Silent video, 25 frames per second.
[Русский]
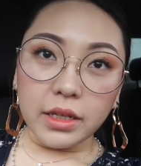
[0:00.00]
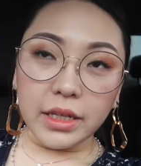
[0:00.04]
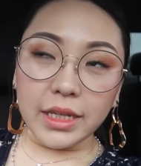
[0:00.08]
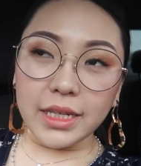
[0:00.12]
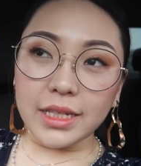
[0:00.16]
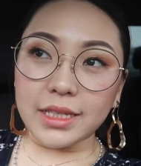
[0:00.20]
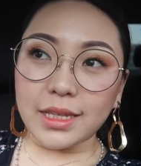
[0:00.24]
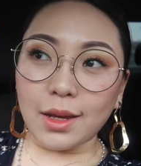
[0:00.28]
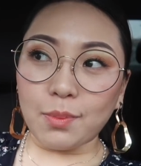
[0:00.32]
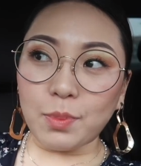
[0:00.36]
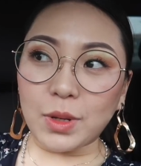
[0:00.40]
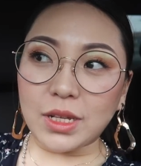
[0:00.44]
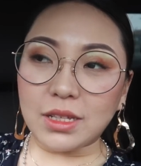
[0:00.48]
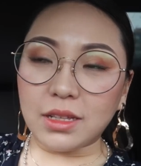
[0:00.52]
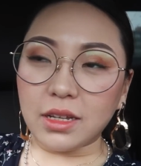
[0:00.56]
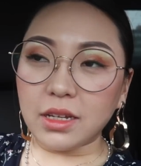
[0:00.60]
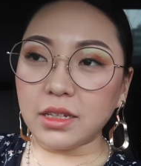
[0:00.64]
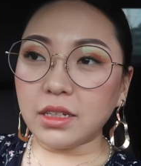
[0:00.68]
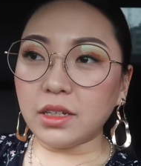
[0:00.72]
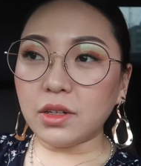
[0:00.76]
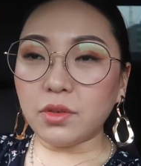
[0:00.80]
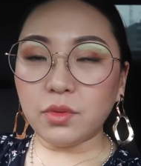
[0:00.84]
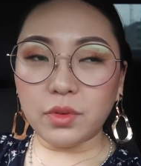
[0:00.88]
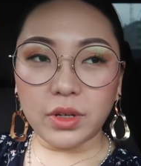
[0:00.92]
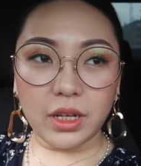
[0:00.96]
И за
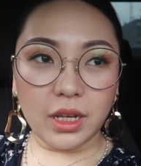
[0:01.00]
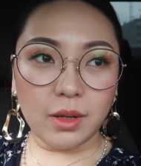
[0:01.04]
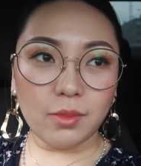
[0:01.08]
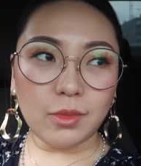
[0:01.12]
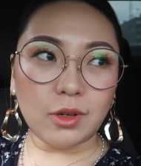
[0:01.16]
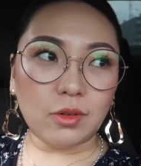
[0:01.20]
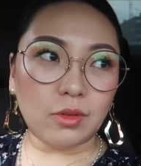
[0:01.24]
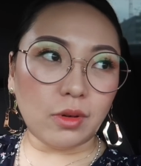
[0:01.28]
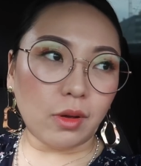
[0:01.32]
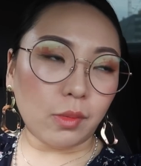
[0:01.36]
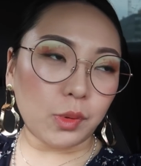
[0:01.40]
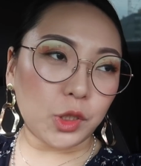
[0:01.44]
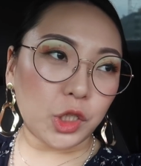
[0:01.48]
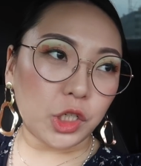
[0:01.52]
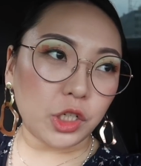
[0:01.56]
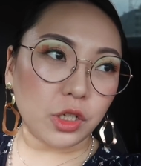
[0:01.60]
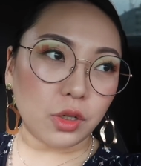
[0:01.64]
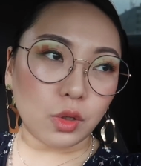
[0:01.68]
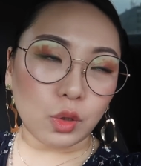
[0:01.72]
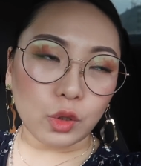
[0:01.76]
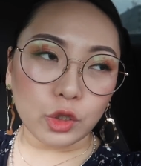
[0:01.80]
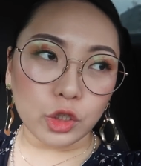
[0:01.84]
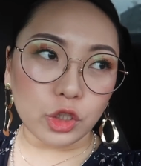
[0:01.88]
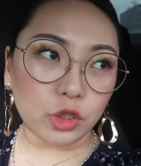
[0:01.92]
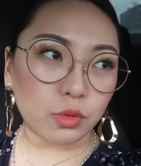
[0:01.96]
последнее время
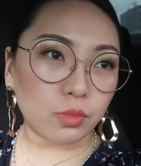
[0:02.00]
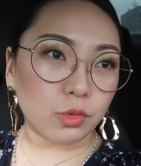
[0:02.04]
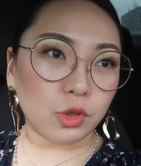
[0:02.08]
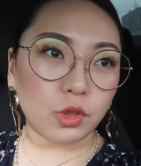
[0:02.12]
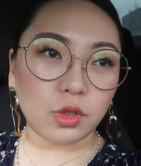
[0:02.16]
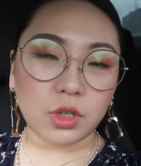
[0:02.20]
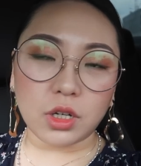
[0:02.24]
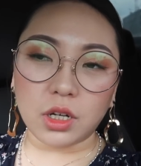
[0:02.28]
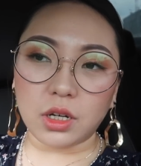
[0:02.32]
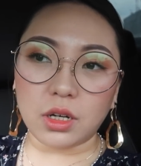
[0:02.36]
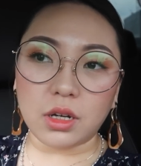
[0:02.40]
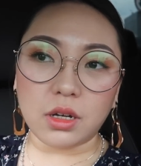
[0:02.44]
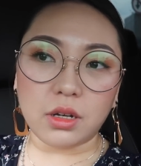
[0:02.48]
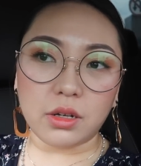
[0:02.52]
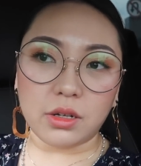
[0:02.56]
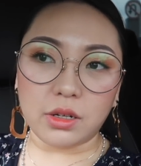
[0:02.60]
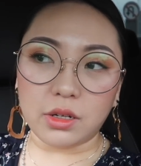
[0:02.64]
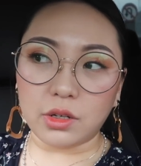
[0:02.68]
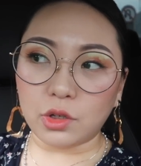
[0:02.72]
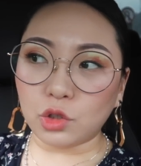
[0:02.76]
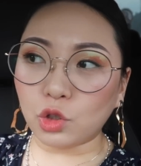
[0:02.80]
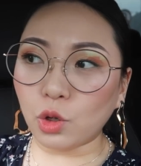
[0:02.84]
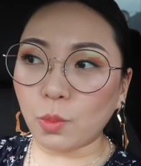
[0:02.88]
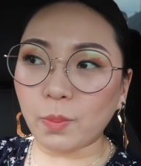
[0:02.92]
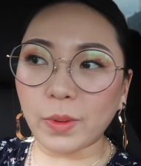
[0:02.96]
вообще очень много
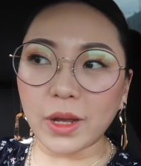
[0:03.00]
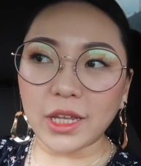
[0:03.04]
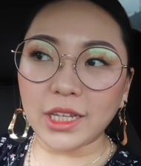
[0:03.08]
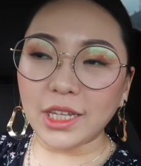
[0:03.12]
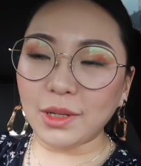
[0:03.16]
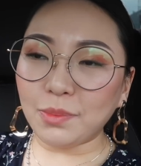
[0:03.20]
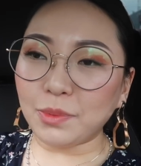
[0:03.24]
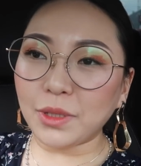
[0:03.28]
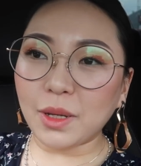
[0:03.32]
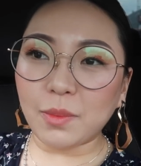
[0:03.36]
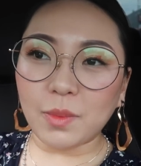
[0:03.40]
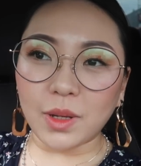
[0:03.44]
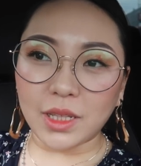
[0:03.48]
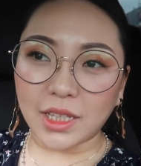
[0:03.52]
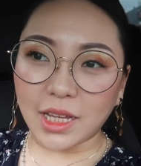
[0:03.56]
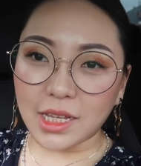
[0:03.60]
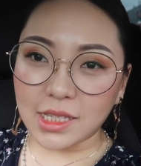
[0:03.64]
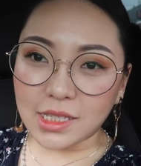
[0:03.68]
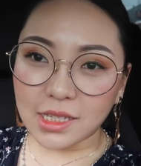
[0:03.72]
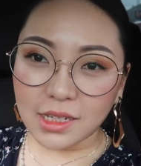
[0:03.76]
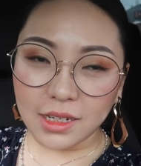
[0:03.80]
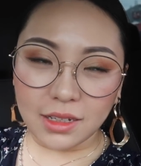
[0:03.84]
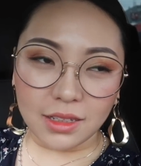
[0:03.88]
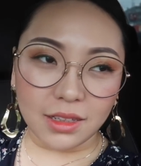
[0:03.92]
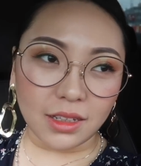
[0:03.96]
э, кто погиб на
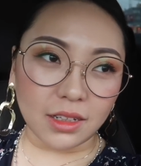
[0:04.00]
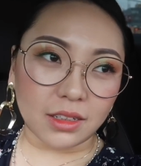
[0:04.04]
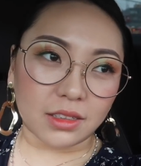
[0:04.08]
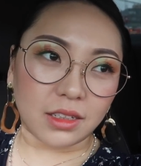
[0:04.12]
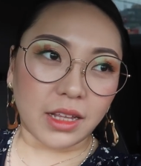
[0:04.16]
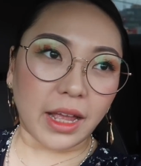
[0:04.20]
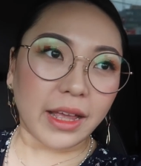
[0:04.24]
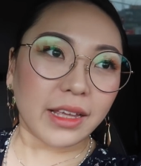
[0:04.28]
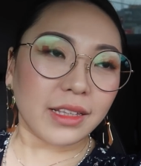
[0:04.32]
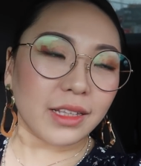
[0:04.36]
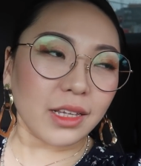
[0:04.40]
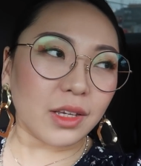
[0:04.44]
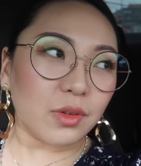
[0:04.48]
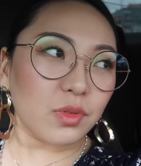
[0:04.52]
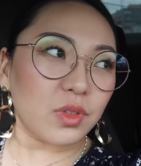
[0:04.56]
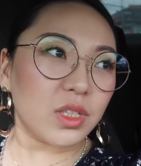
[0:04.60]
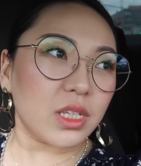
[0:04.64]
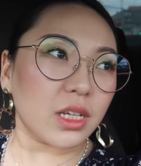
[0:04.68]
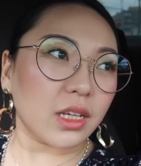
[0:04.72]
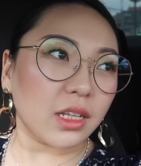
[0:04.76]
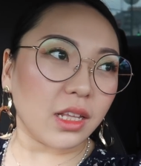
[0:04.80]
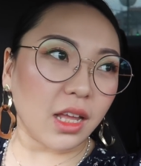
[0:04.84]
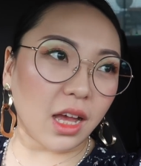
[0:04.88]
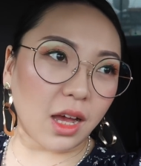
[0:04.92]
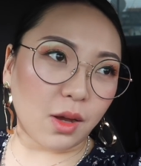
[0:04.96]
мотоциклах. Да, это и
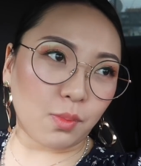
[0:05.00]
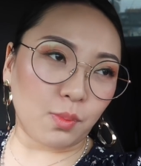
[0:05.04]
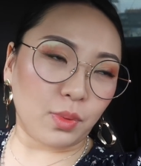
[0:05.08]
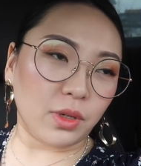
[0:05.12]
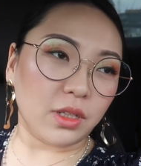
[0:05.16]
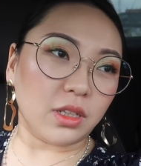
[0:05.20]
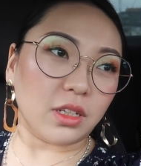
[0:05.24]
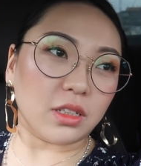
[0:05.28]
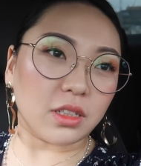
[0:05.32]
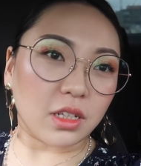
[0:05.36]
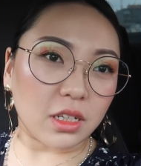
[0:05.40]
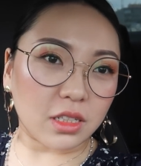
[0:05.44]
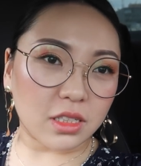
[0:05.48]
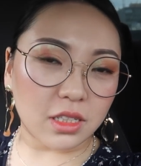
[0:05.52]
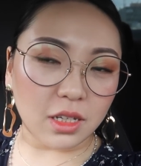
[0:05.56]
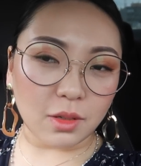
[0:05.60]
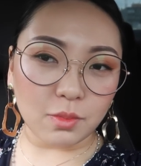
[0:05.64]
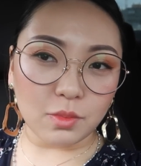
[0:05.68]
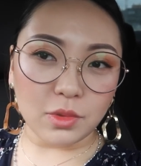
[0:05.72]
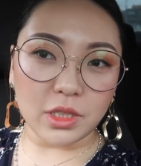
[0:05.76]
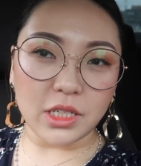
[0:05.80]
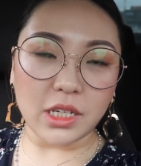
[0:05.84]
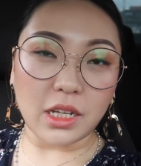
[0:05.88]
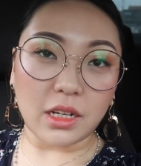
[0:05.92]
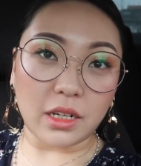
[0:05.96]
всегда было на
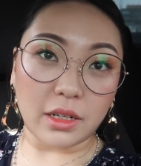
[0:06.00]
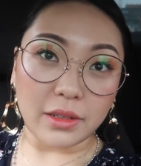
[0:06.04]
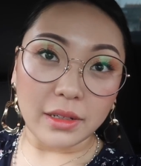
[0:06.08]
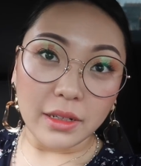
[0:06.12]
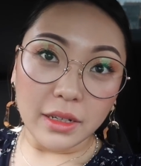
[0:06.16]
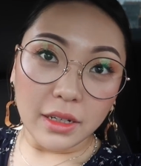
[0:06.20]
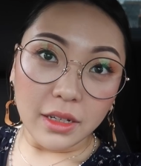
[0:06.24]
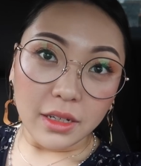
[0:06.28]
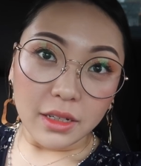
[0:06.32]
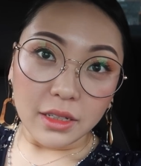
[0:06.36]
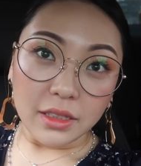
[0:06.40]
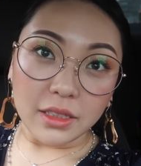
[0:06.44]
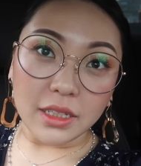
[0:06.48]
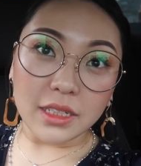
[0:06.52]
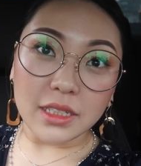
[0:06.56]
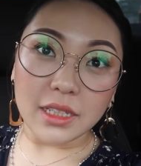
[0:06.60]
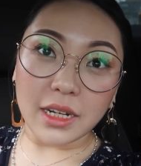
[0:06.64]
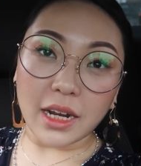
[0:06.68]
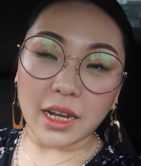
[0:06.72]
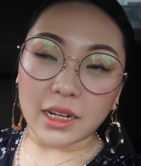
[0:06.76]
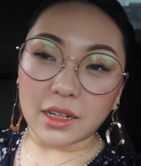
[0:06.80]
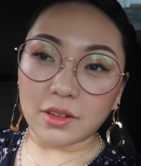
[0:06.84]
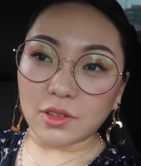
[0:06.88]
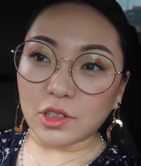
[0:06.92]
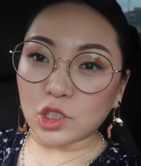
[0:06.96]
самом деле. Не
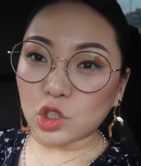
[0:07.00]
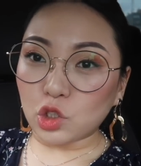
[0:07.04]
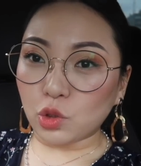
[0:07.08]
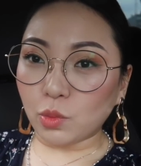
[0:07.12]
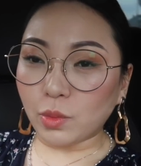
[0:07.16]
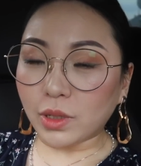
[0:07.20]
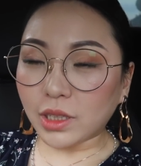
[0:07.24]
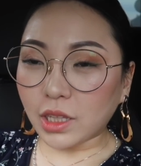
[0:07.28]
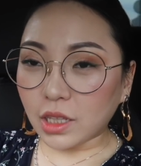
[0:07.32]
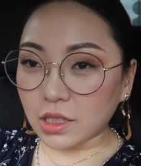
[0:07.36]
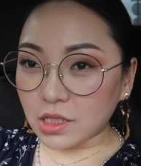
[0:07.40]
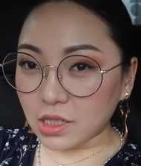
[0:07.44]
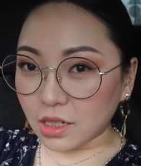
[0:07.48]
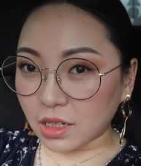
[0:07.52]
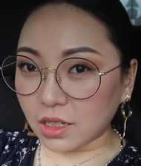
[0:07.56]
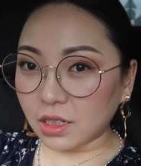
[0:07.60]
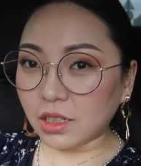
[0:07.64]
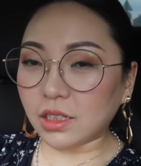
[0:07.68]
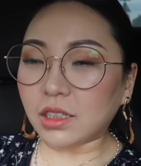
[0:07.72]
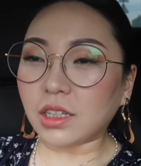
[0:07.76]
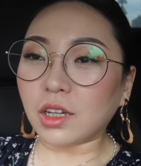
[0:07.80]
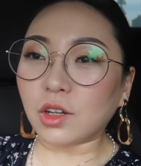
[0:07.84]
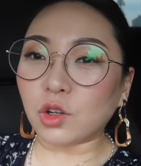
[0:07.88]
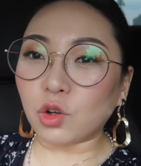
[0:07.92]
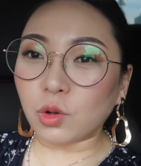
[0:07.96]
зря говорят, что мотоцикл
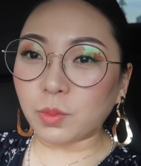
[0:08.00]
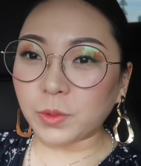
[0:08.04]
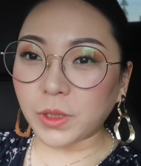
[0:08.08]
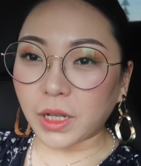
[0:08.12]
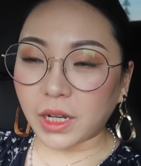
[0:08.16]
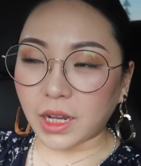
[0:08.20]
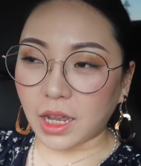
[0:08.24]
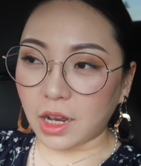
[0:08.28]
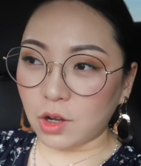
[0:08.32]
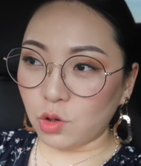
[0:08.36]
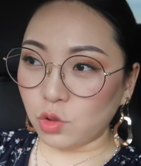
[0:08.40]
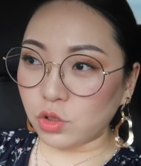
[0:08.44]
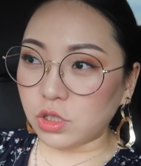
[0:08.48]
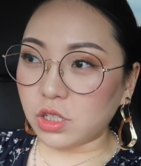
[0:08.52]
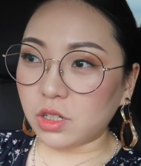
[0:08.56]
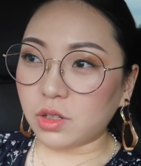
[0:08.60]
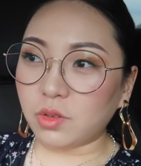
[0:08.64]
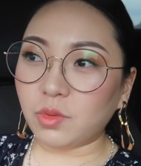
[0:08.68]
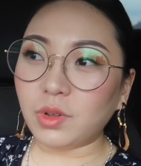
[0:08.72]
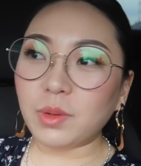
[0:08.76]
это гроб на колесах.